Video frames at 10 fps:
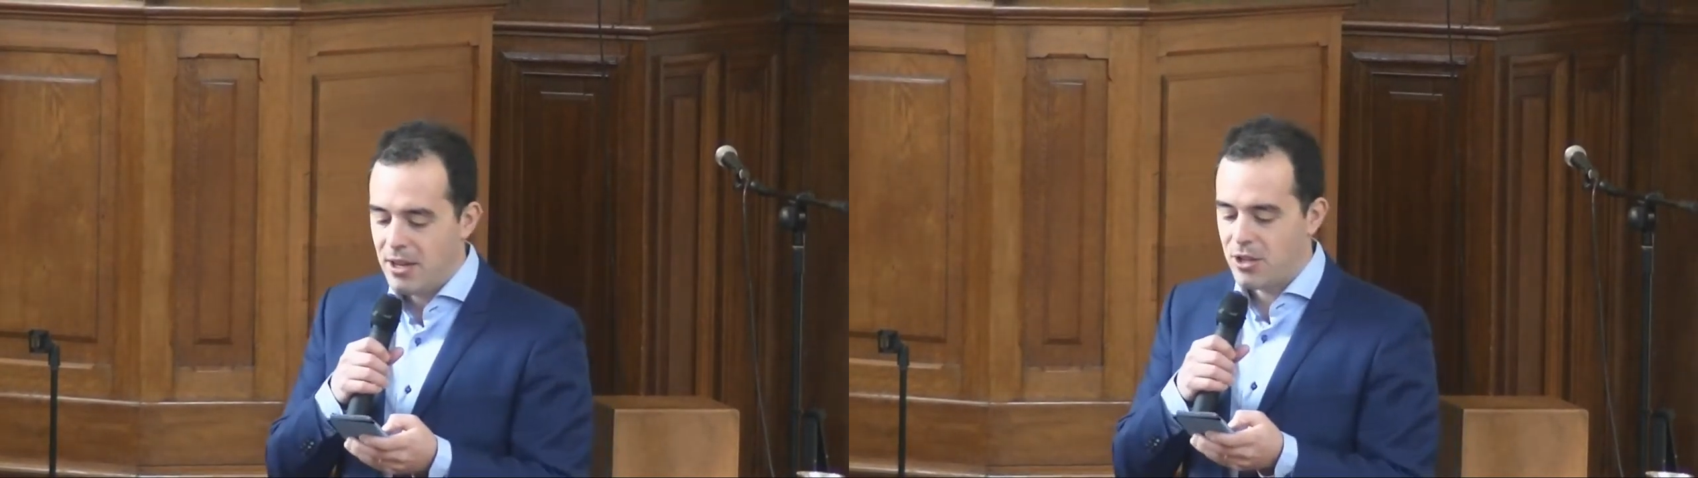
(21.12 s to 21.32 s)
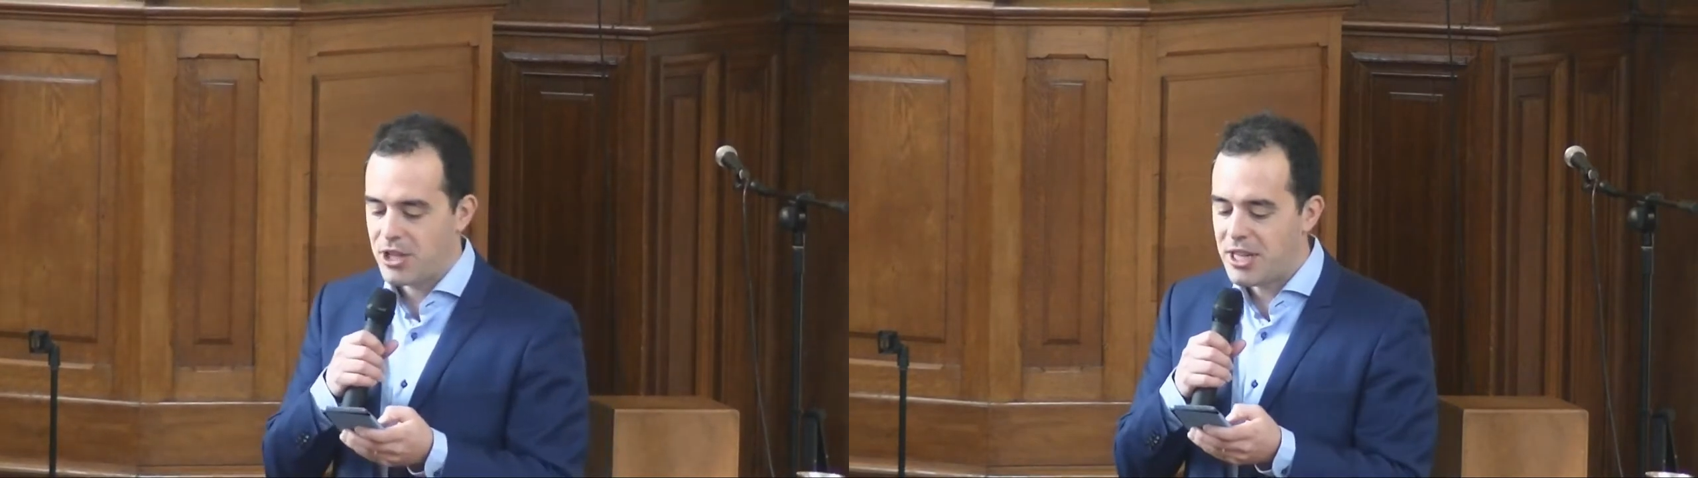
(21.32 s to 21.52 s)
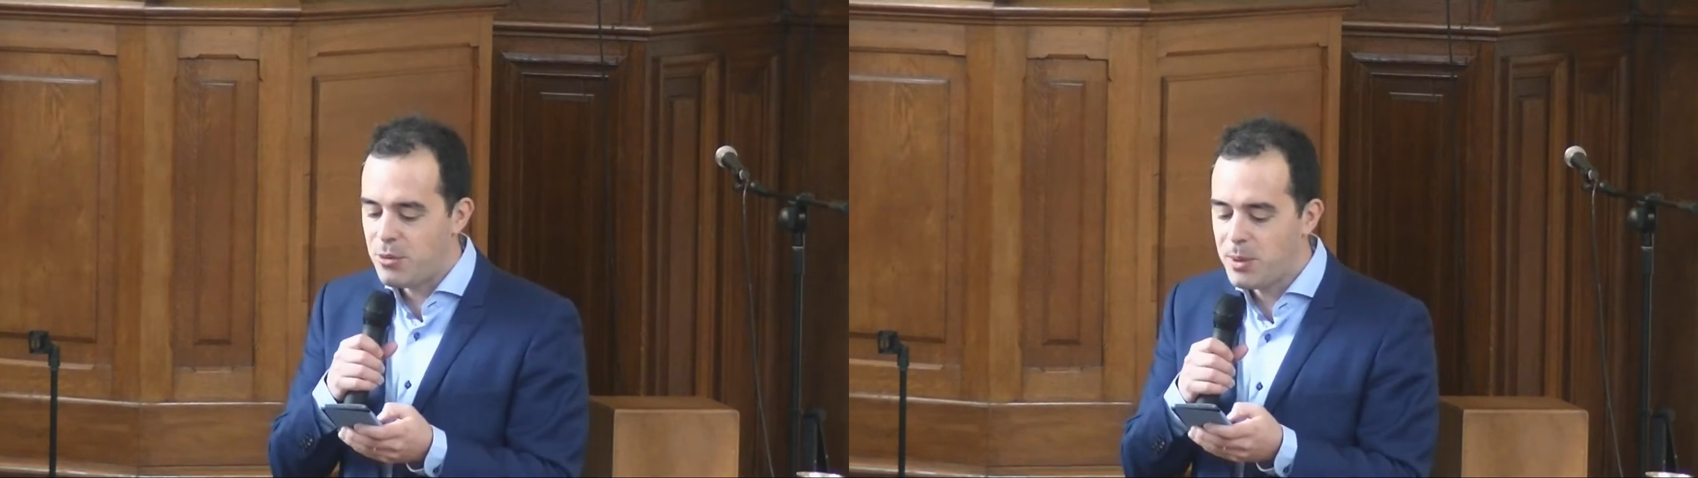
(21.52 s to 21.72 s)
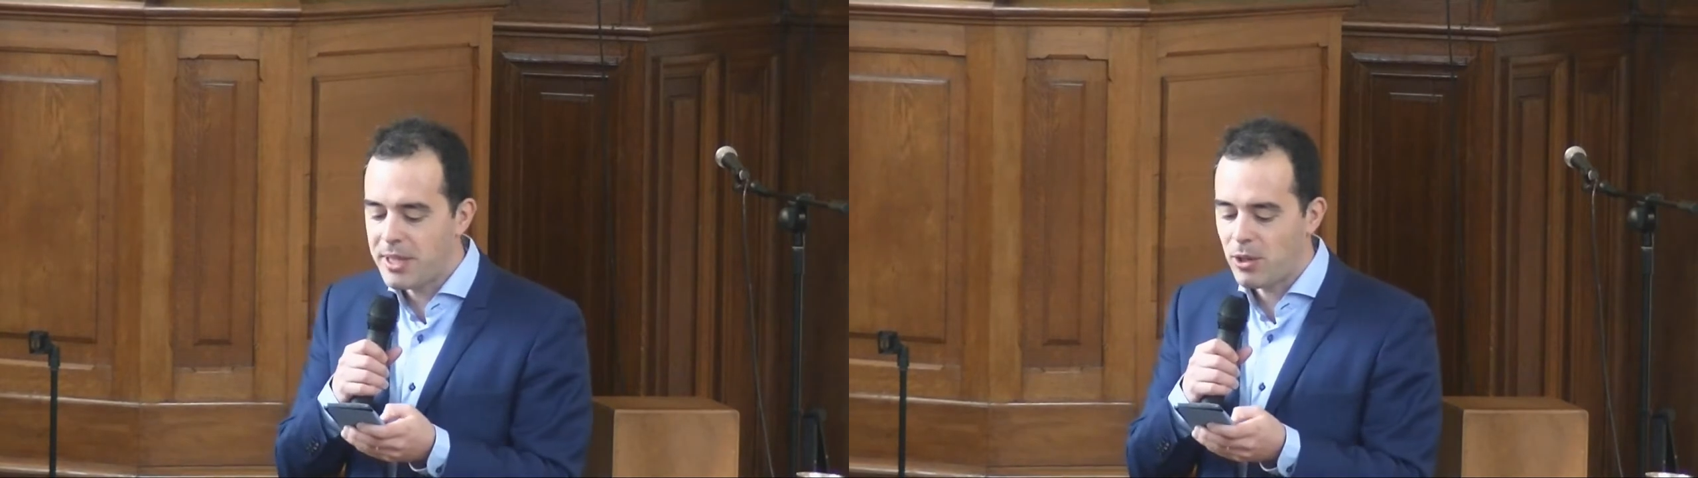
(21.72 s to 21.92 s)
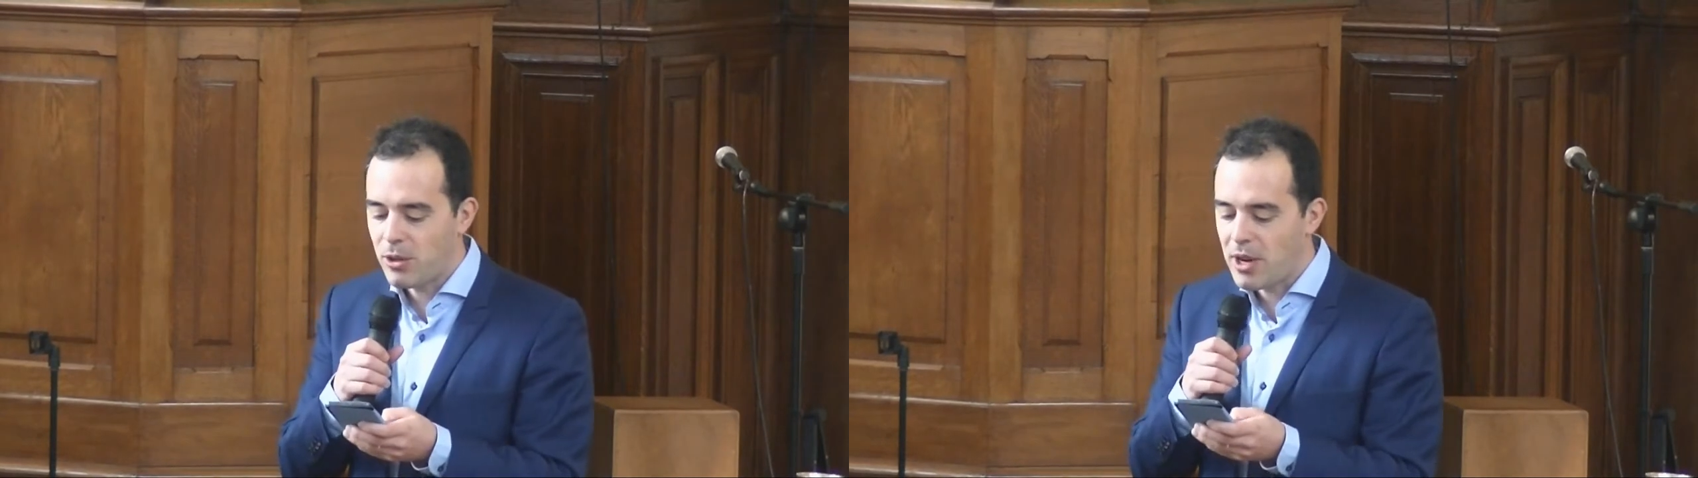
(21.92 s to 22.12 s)
Jésus
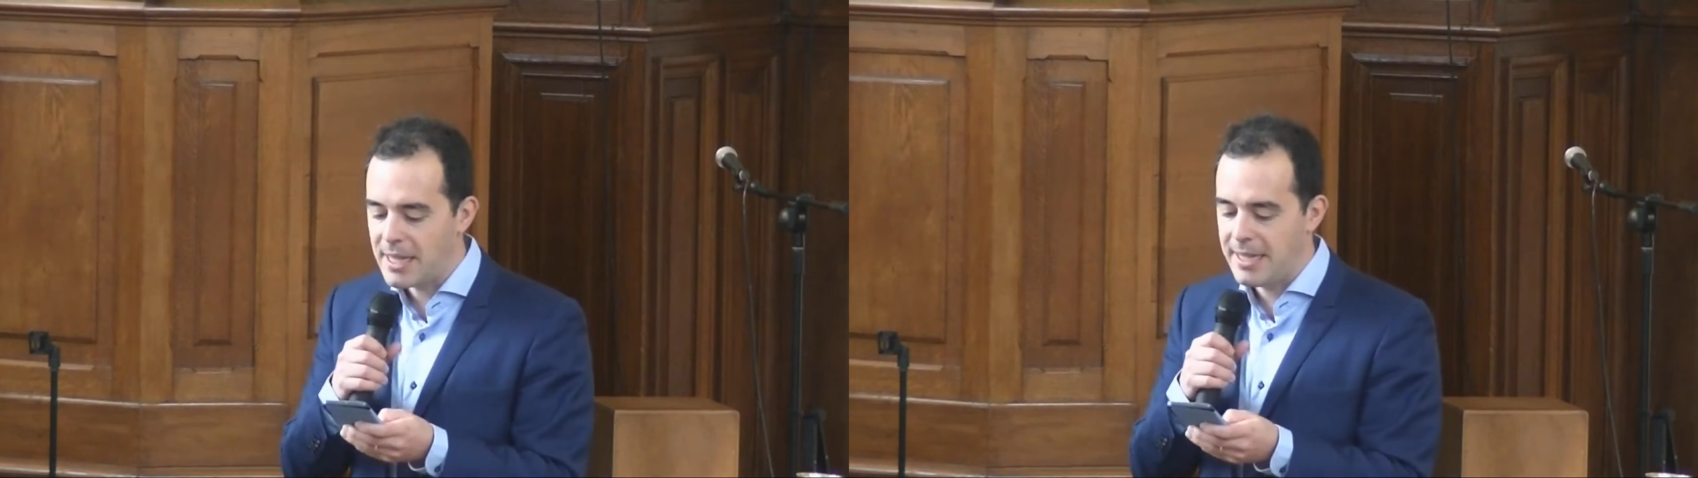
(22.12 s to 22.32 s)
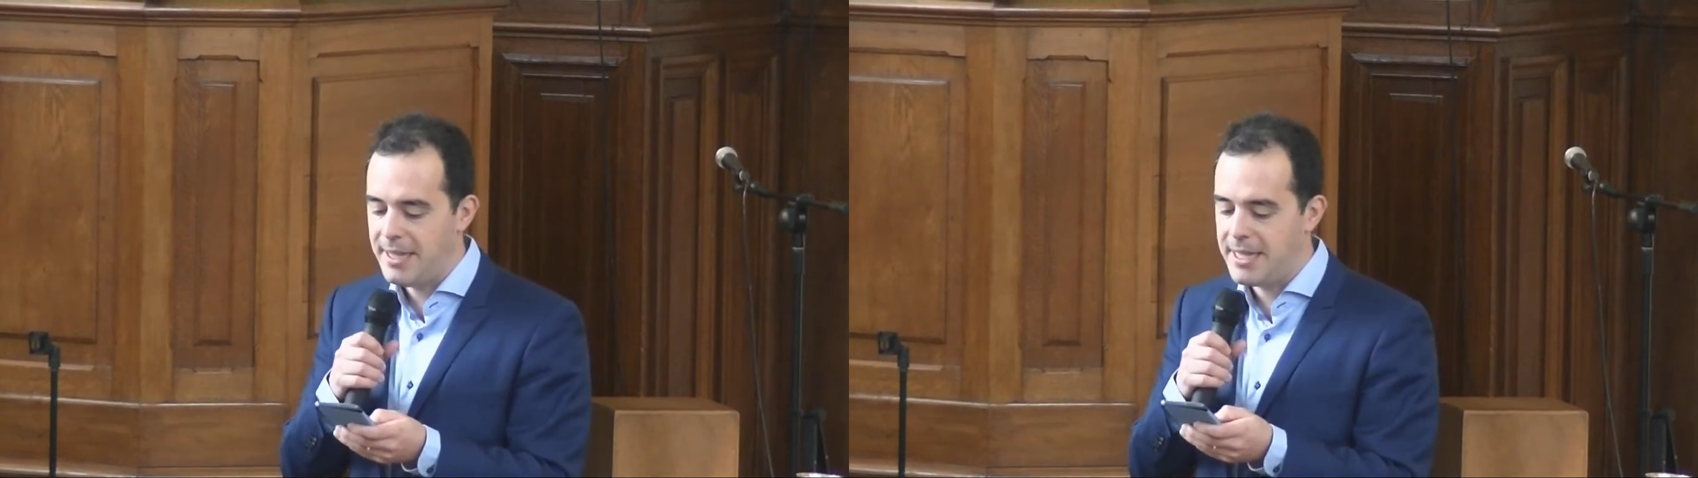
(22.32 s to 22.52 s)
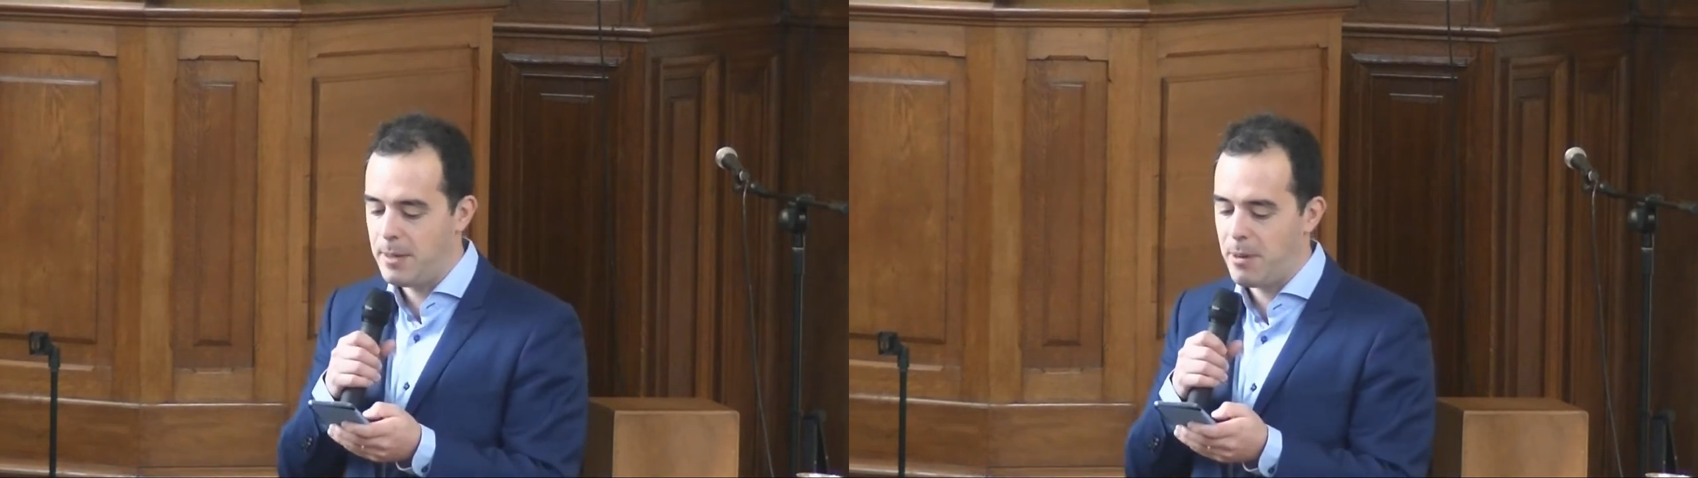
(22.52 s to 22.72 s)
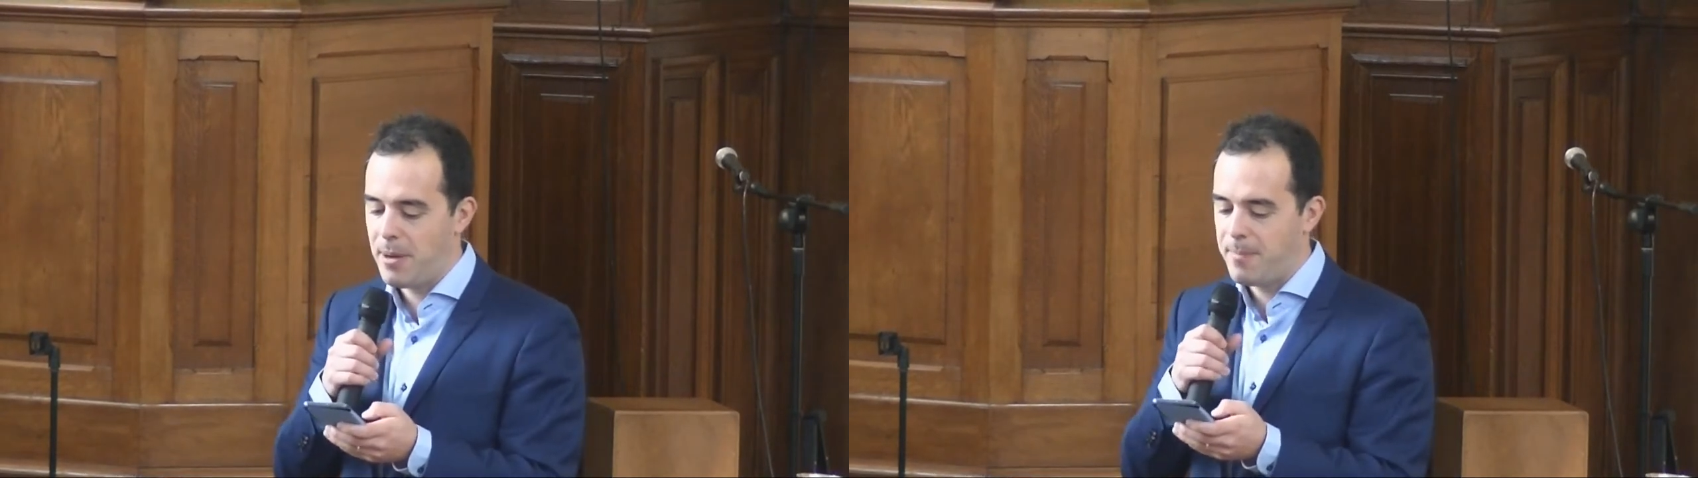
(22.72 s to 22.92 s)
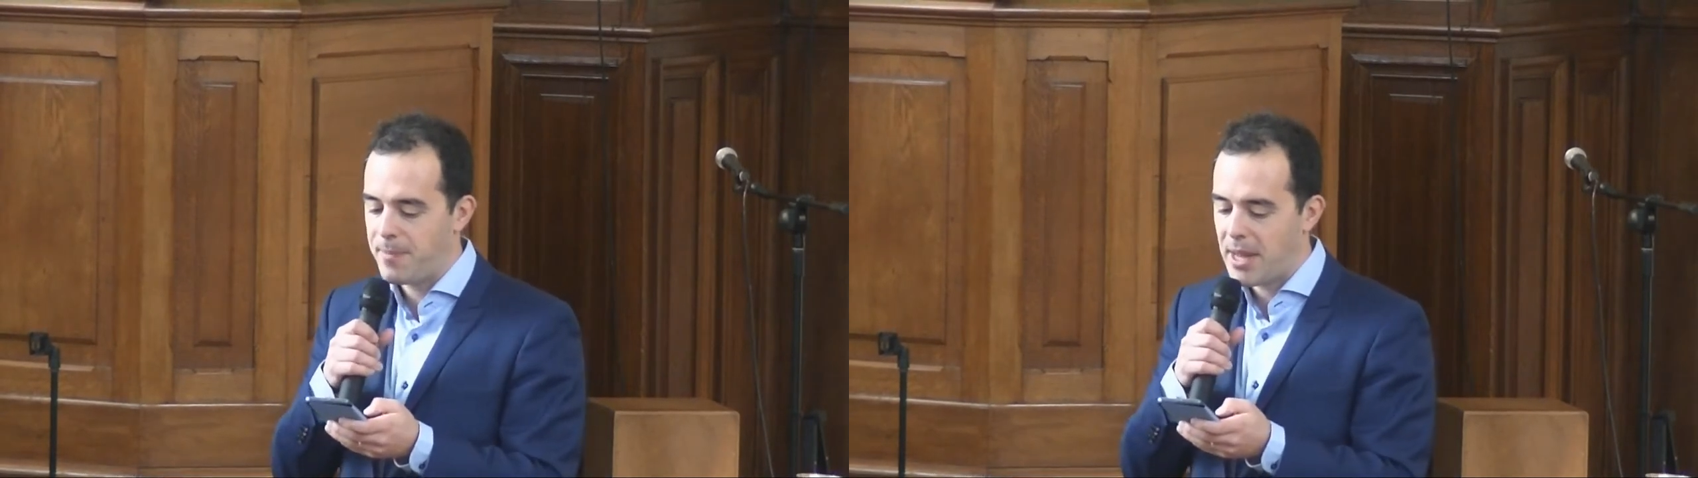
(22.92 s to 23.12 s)
dit encore à ses disciples,